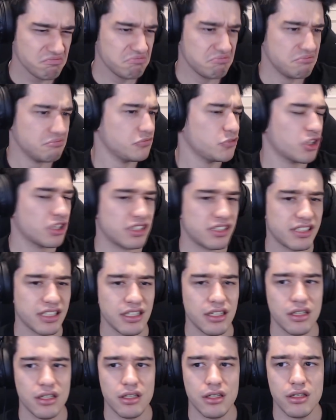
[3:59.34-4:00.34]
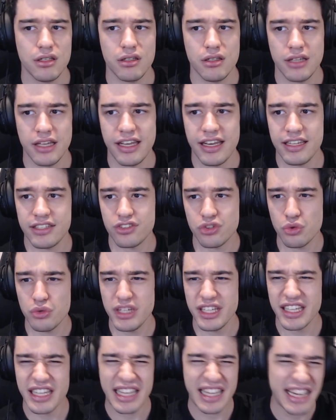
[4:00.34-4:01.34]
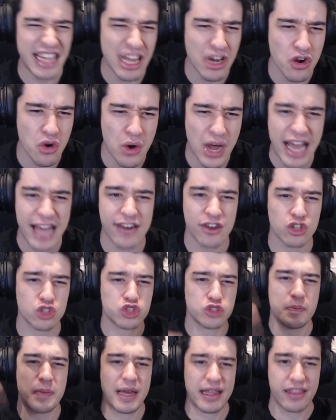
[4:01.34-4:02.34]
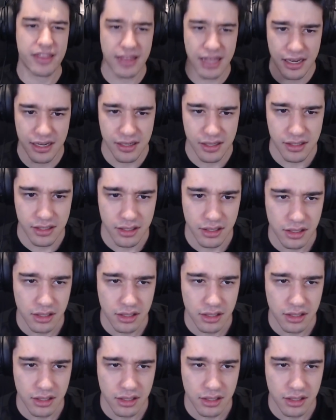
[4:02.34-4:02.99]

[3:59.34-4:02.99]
yo qué sé, eres un ingeniero aeroespacial,